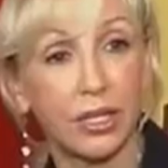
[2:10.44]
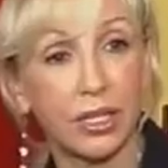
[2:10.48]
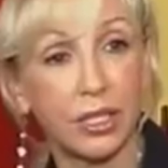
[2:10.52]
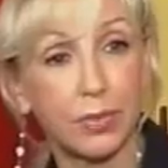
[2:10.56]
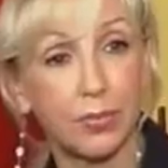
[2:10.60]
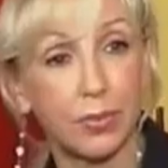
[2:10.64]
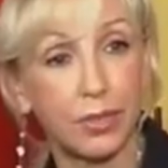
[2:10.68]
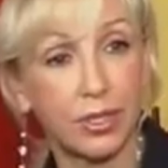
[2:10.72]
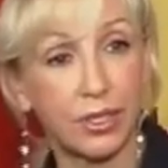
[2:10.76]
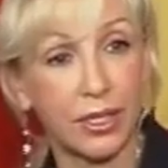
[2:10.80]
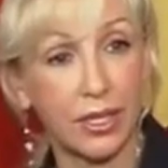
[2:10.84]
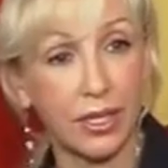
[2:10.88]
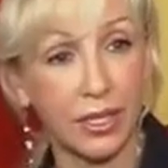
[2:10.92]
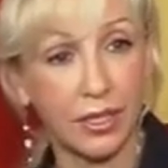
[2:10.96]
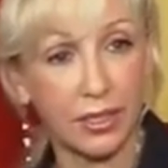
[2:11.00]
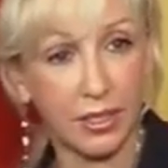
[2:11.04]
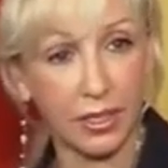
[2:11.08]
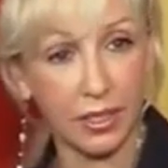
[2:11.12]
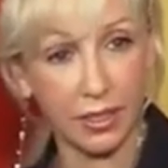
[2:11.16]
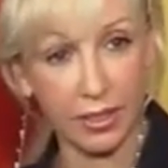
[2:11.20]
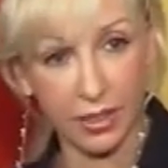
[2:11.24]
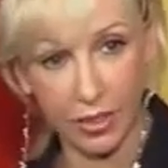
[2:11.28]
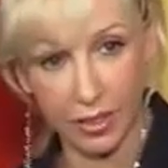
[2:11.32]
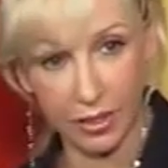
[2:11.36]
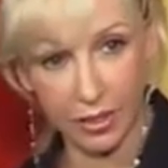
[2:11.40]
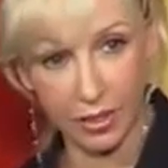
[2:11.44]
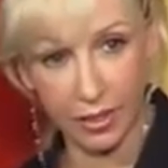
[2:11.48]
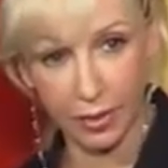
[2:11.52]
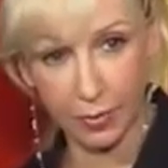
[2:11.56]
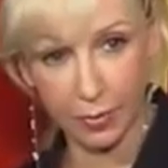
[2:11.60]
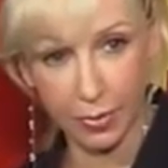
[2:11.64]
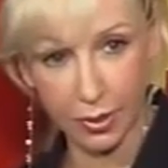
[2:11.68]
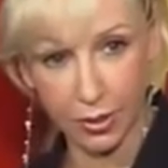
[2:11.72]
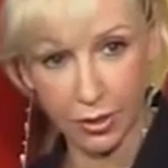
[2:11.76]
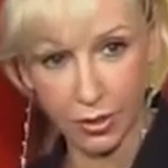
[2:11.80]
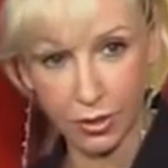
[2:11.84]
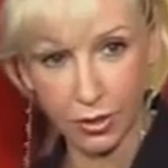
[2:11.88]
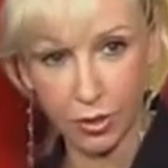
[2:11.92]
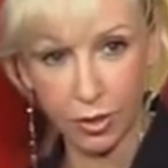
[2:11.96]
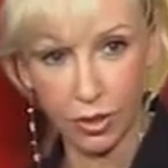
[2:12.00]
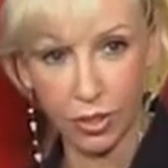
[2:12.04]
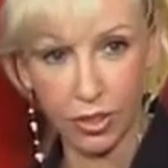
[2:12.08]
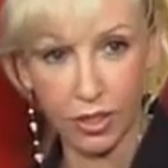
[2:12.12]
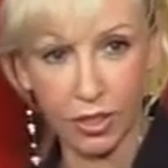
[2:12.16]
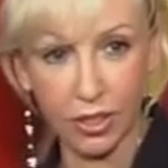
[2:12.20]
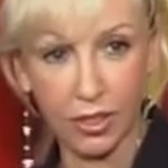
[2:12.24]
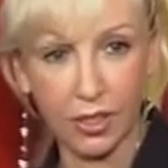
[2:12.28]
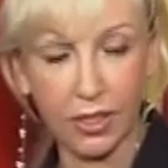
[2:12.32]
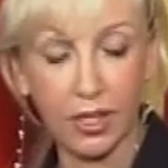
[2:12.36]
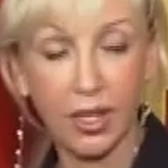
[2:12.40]
перераспределение энергии происходит?
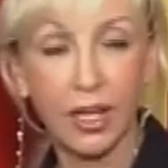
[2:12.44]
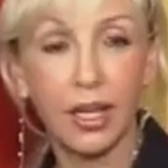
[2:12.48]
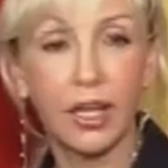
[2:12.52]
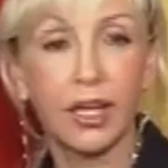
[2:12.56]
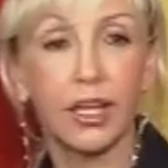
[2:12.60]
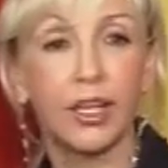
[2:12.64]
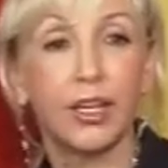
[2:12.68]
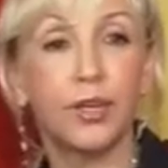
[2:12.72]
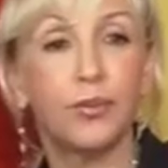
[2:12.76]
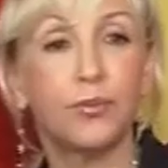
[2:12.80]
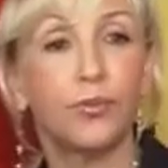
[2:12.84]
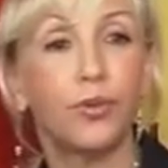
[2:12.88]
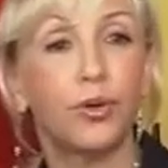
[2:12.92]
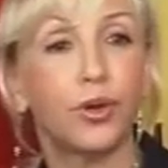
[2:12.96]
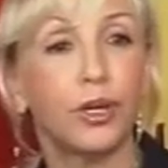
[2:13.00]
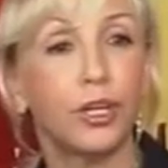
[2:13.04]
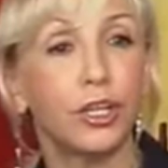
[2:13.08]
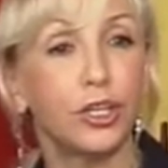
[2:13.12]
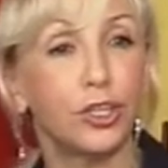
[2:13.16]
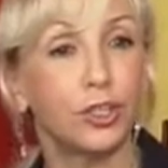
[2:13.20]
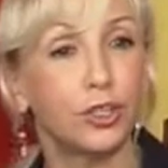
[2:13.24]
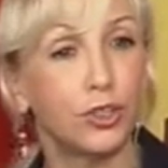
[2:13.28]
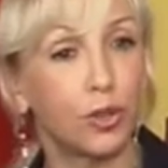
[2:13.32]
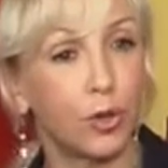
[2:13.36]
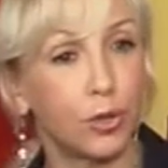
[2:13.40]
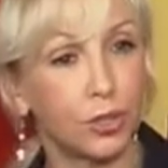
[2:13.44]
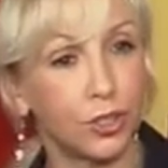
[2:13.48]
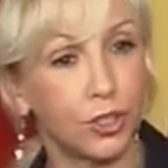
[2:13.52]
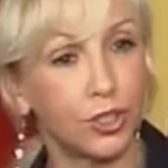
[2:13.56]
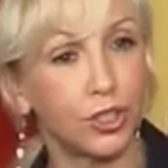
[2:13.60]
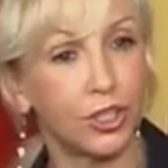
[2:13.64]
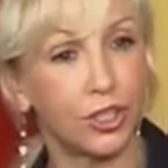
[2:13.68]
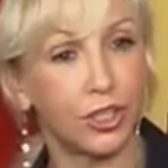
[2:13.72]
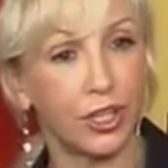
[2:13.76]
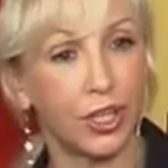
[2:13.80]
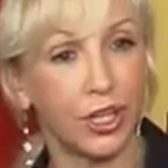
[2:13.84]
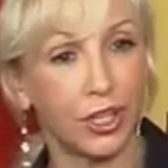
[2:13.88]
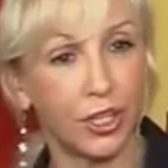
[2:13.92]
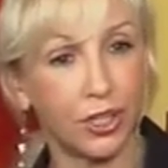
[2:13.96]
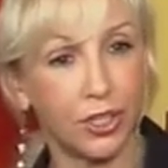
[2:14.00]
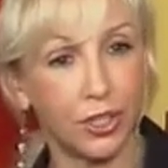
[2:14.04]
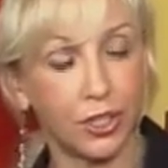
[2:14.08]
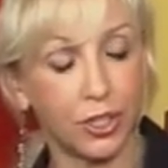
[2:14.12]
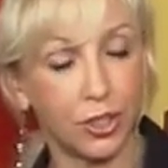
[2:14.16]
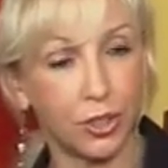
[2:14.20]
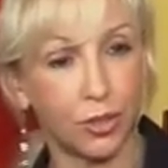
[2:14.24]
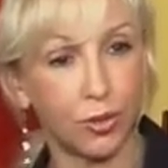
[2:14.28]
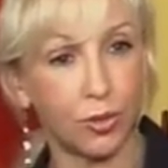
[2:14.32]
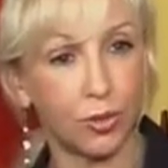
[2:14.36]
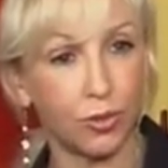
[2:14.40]
Безусловно. И более точечная
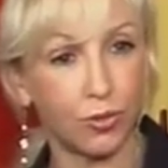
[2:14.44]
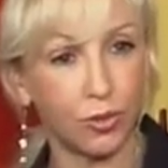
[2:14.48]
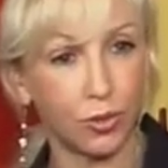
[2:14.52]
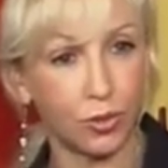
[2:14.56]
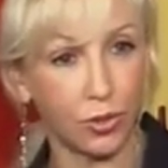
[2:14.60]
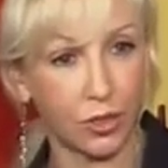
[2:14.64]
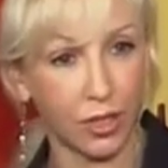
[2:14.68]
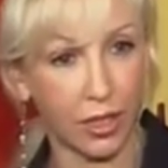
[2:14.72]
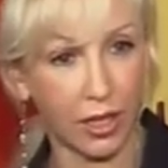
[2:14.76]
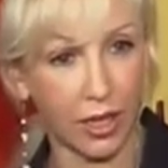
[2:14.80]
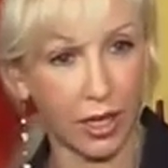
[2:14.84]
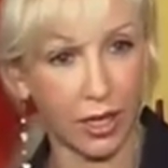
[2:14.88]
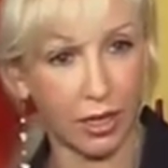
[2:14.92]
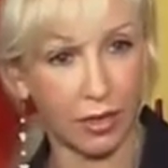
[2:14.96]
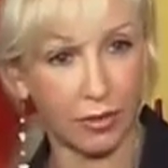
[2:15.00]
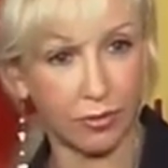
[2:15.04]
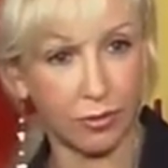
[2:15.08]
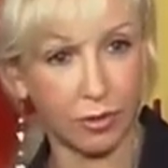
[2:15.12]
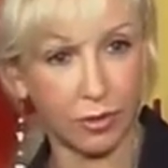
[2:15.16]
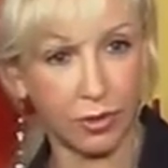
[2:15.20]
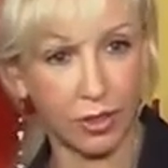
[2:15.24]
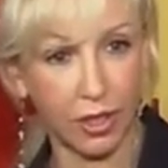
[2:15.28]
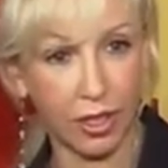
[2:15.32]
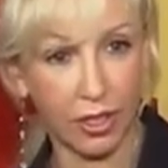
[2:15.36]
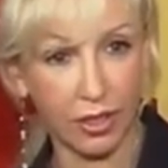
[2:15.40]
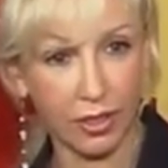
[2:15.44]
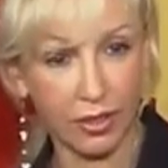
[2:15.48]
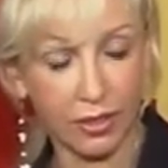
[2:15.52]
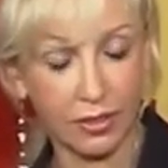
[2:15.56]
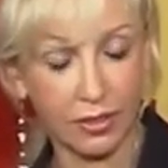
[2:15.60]
ее вот такая вот... Да?